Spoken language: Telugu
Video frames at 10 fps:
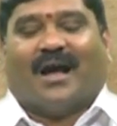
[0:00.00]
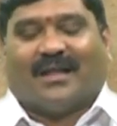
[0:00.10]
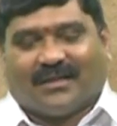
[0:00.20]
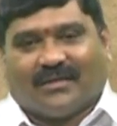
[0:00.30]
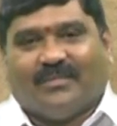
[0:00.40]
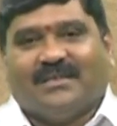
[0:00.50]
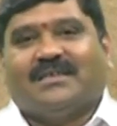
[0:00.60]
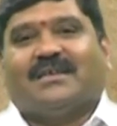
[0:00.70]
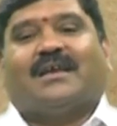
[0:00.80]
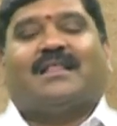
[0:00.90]
అంతకు
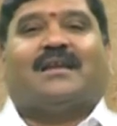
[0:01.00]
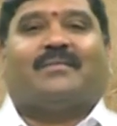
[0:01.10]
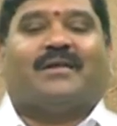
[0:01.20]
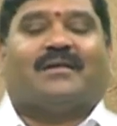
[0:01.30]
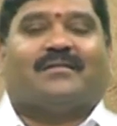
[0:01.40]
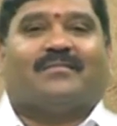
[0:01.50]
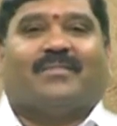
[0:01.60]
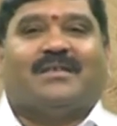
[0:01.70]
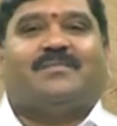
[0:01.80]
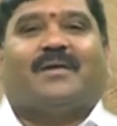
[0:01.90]
మించి ఇంకేదైనా మన
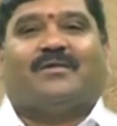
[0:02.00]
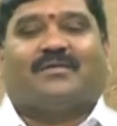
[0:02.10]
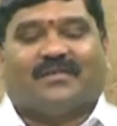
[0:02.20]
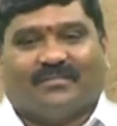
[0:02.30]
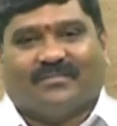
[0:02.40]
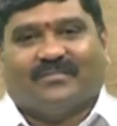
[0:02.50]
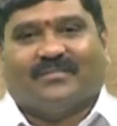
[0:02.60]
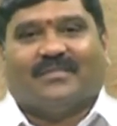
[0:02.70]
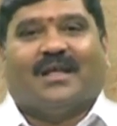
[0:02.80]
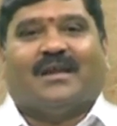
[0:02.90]
మంచి పని కోసం
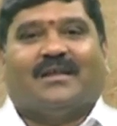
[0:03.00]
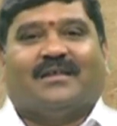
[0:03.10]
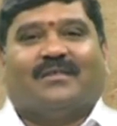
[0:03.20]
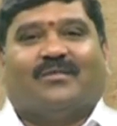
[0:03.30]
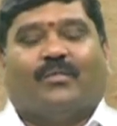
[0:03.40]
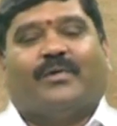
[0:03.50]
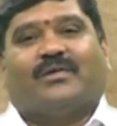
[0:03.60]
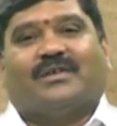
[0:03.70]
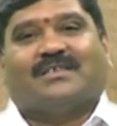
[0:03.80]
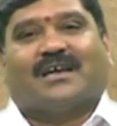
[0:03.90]
దాన్ని
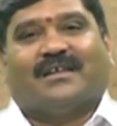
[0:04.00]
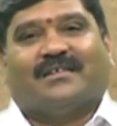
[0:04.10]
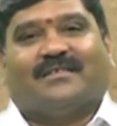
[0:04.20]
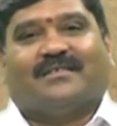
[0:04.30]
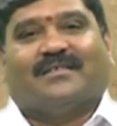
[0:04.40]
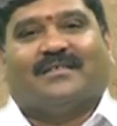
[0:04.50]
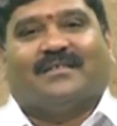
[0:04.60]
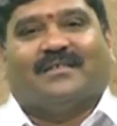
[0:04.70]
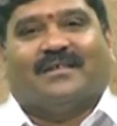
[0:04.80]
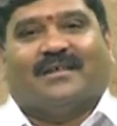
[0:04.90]
ఉపయోగించాలి
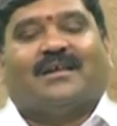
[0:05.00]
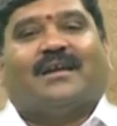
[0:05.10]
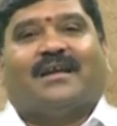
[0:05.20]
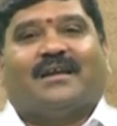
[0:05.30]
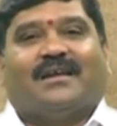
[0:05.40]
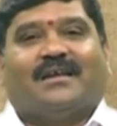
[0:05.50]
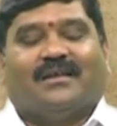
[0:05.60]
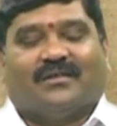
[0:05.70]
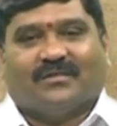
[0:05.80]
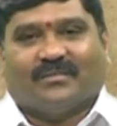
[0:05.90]
ఎందుకంటే
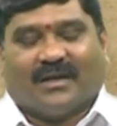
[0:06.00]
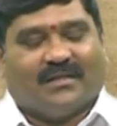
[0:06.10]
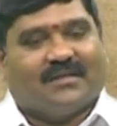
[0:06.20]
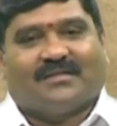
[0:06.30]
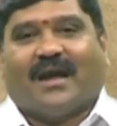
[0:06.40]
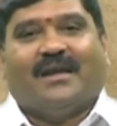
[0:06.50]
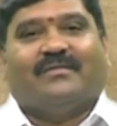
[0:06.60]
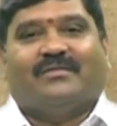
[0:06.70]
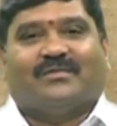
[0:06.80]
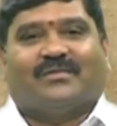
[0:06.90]
ఈరోజు మీరందరూ సాయి
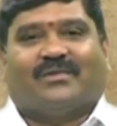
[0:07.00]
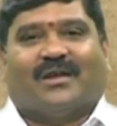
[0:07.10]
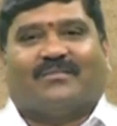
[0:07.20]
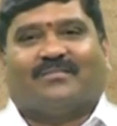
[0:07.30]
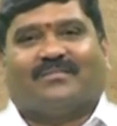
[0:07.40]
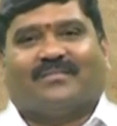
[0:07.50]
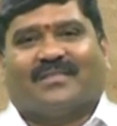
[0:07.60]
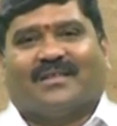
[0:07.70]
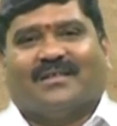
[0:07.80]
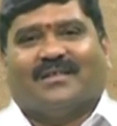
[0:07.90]
టీవీ చూస్తున్నారు
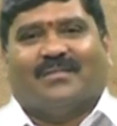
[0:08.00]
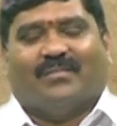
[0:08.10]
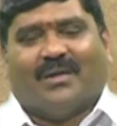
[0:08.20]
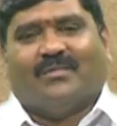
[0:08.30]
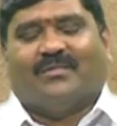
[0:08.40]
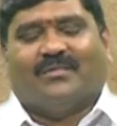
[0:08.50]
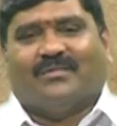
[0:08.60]
మనము